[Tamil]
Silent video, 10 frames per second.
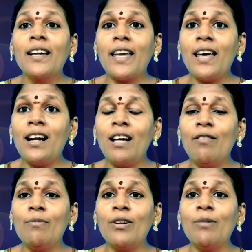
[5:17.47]

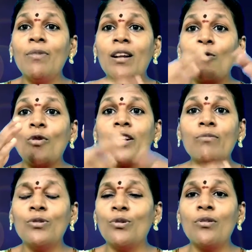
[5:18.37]
கேரளாவில் மட்டுமல்ல
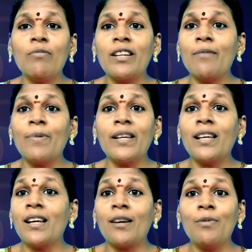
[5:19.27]
கோயம்புத்தூரிலும்
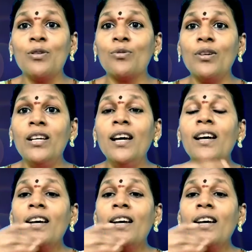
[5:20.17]
அறியப்படுகிறார் அப்படின்னு சொல்லி